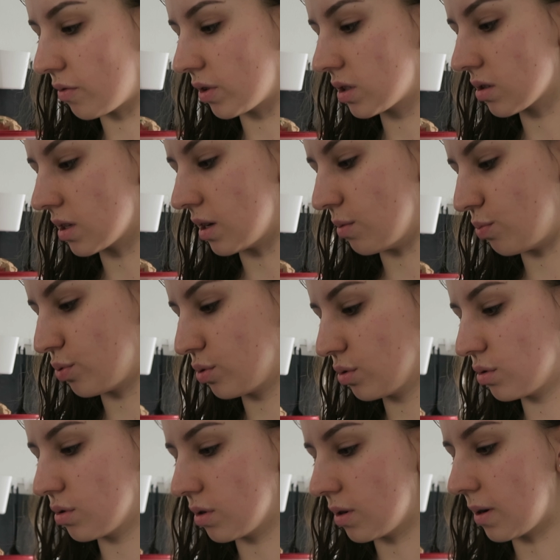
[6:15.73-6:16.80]
En fait, on avait
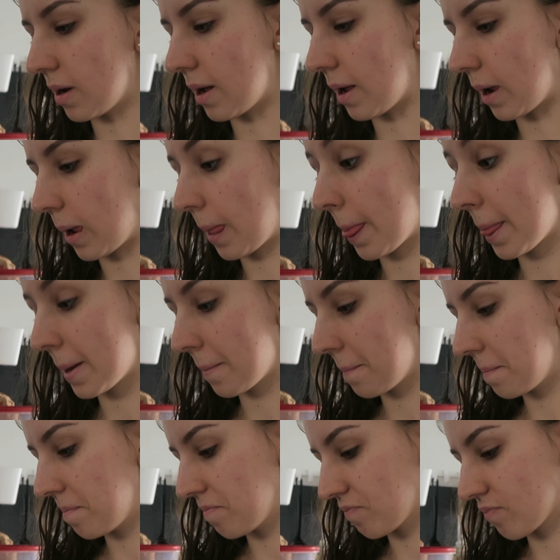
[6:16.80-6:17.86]
plus de
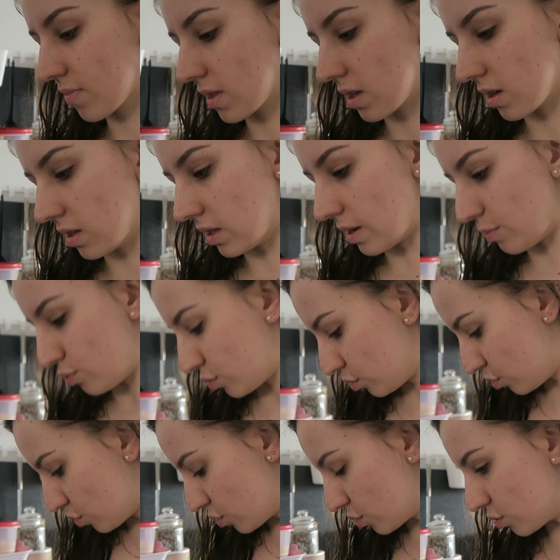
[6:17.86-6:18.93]

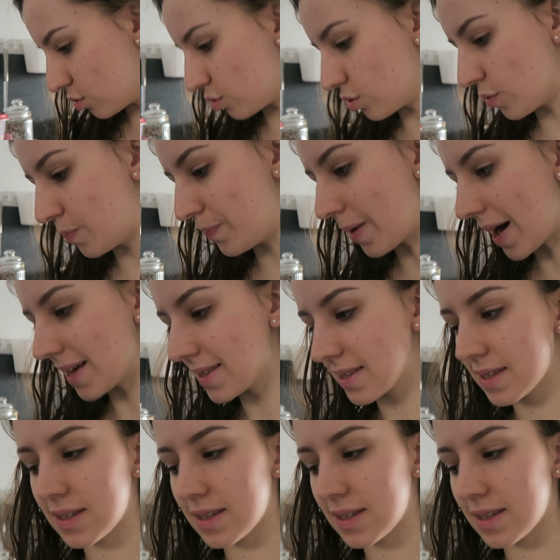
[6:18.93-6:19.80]
plus de, de pâte